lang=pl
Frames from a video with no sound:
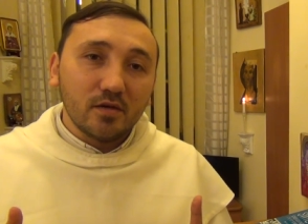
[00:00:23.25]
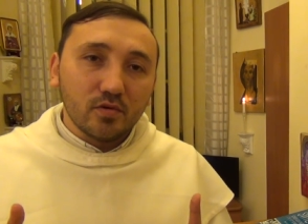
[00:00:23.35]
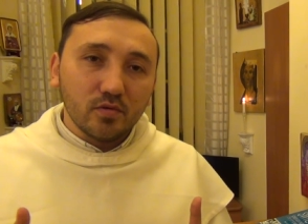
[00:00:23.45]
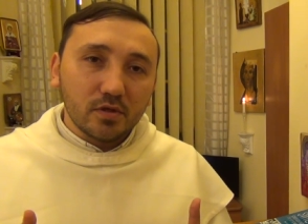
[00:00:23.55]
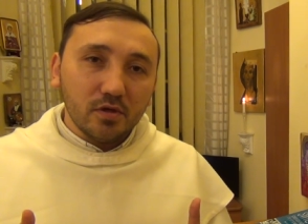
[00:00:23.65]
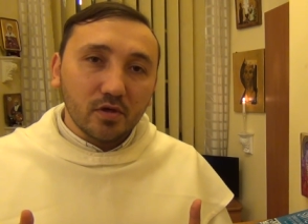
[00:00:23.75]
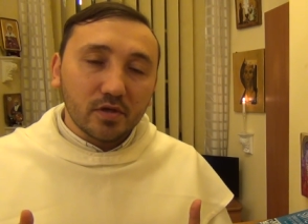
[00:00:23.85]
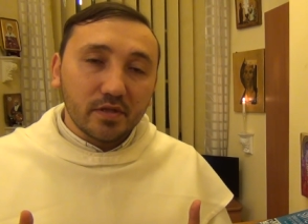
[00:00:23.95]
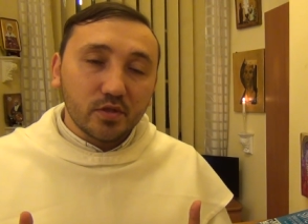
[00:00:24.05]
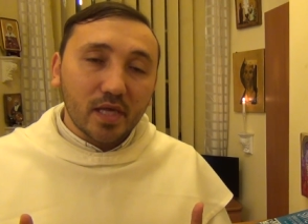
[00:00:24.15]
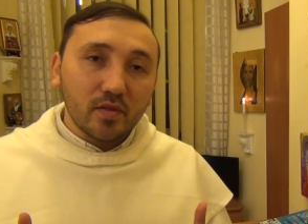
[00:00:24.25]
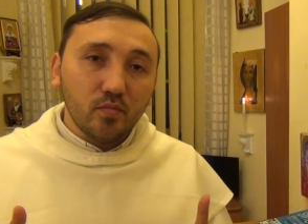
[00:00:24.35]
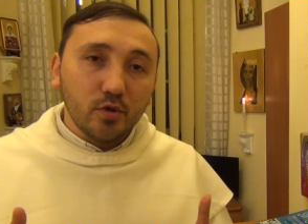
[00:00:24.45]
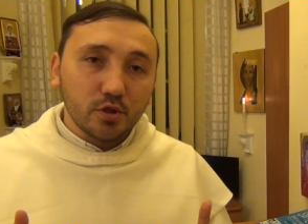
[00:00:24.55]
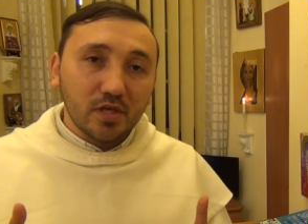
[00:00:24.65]
krótki okres czasu
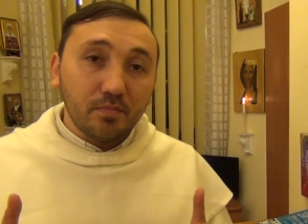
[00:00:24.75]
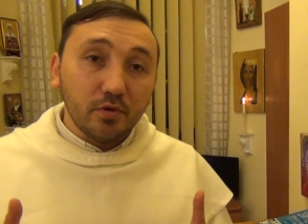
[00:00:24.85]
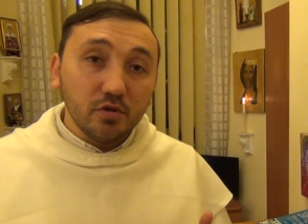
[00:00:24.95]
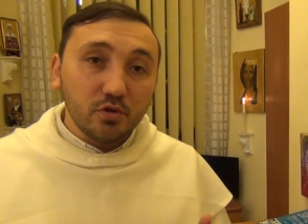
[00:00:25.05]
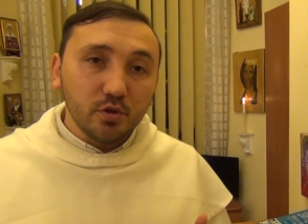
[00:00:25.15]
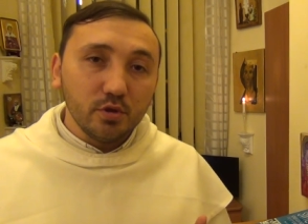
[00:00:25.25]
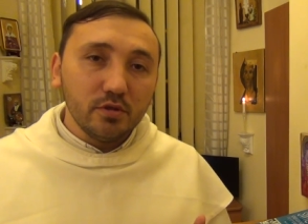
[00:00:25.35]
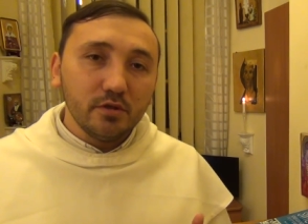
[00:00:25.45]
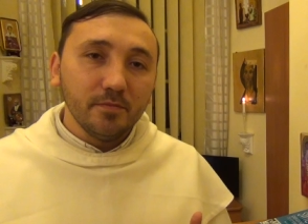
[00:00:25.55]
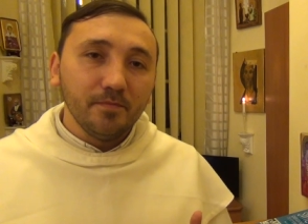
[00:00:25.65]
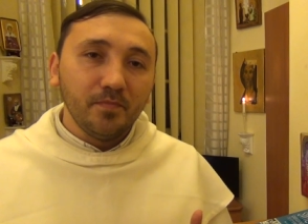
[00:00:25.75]
można policzyć,